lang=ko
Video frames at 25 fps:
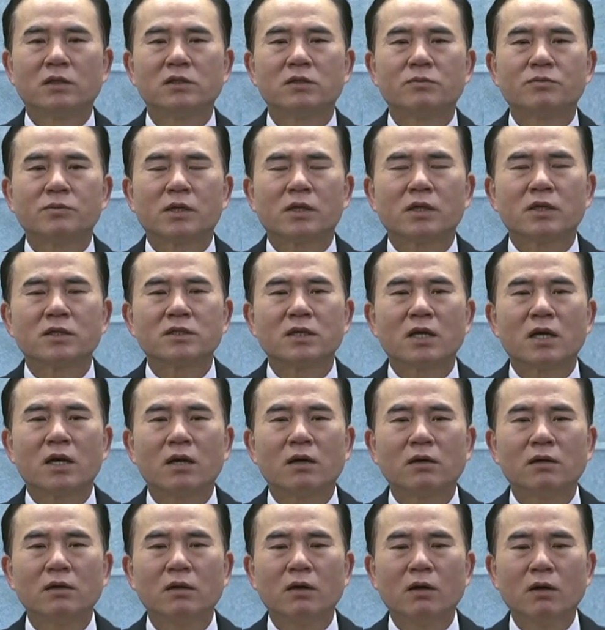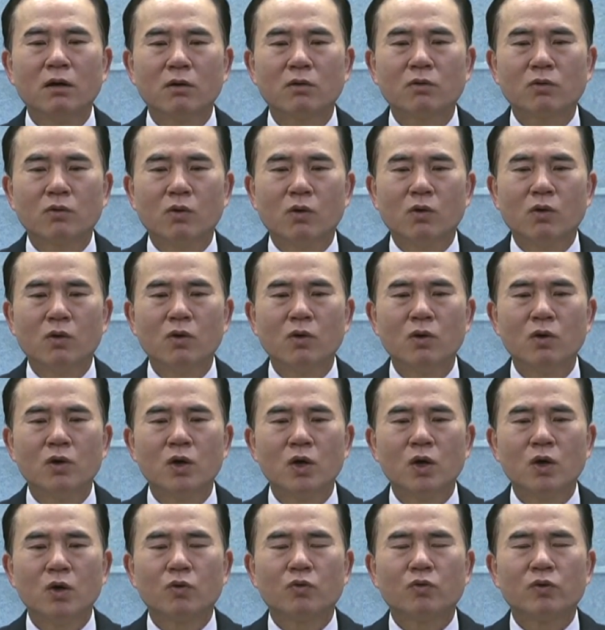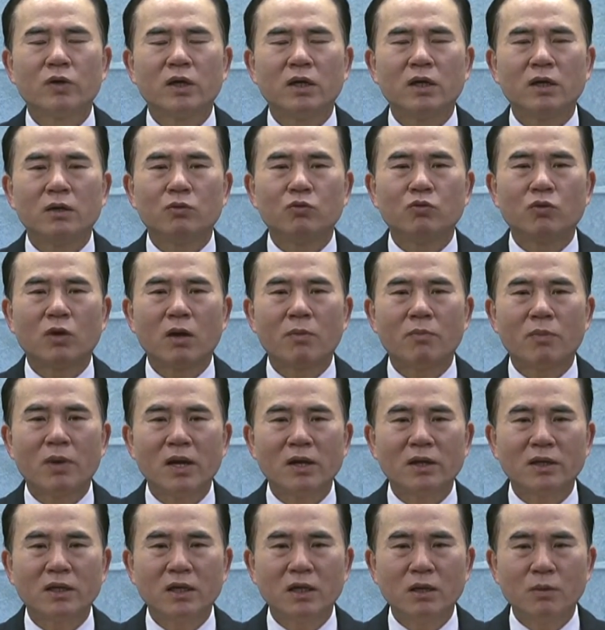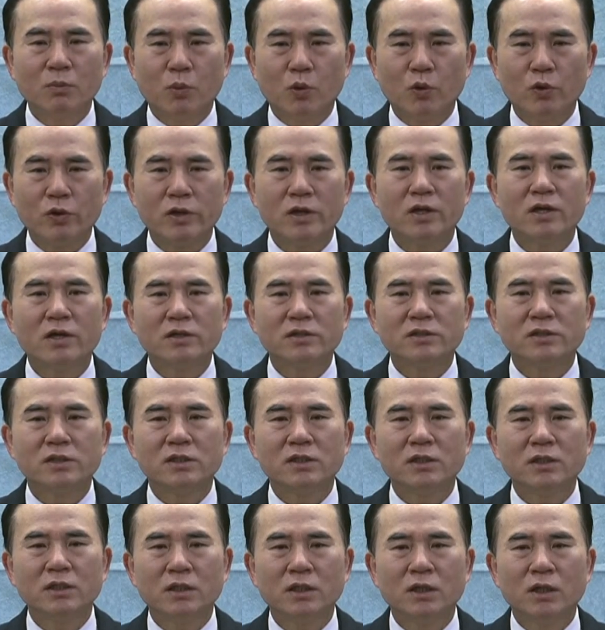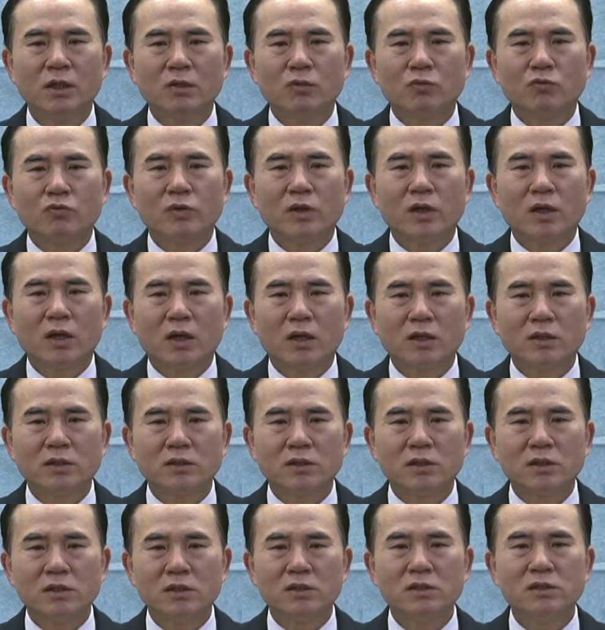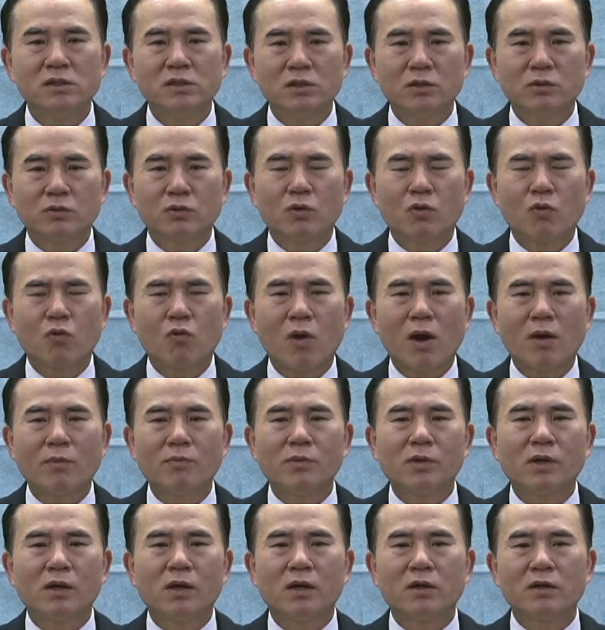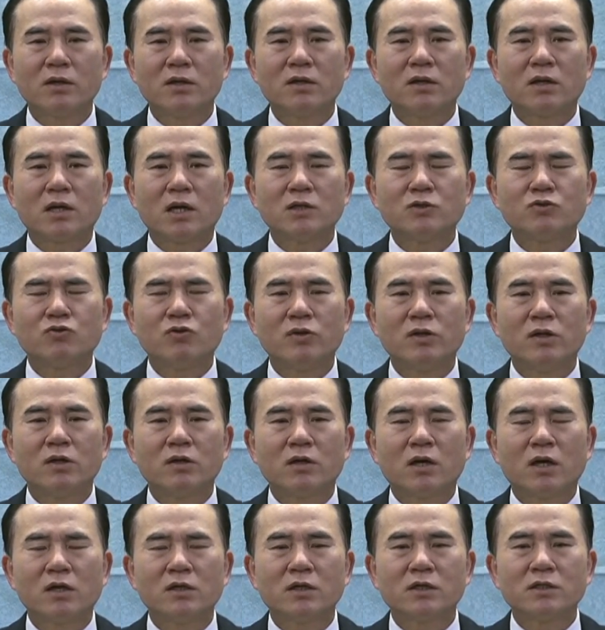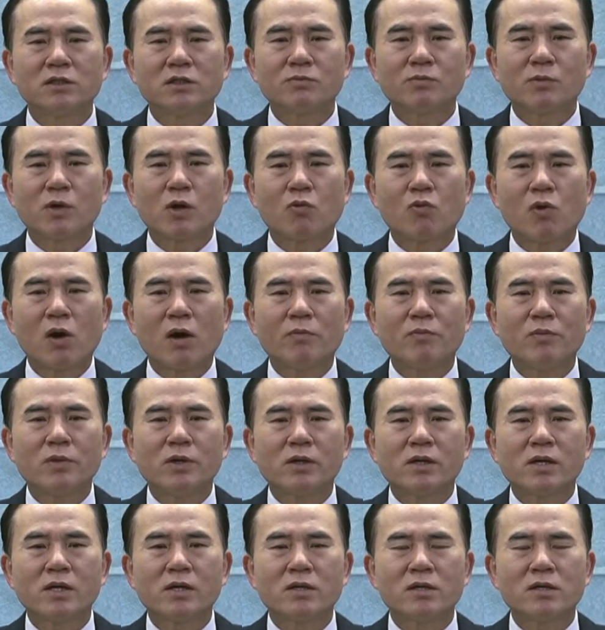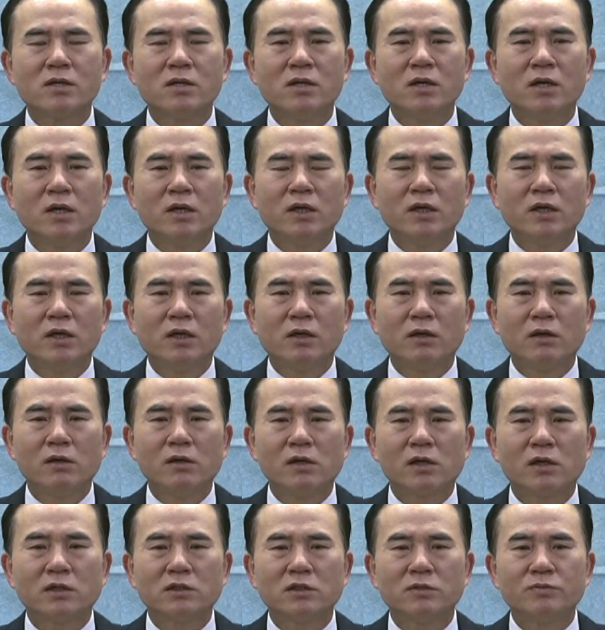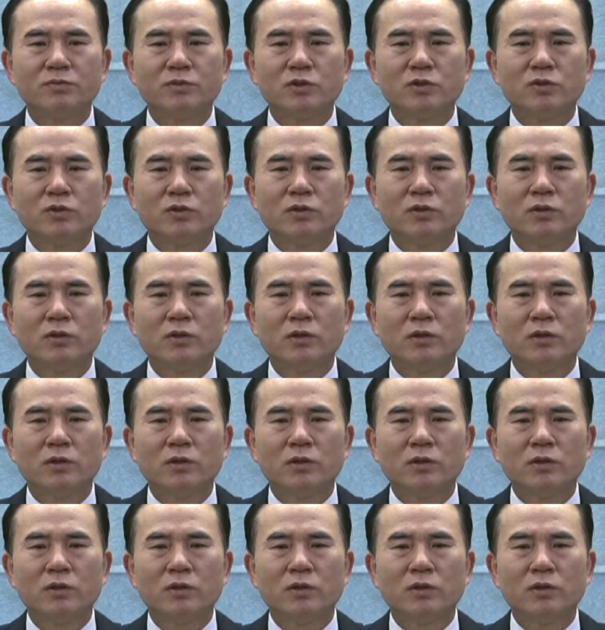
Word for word: 십자가의 사랑을 얻고 우리 눈에 밝히 보여야지 우리가 진정으로 광명의 길을 갈 수 있는 거 아니겠습니까? 광명의 길, 이 길을 가십시오.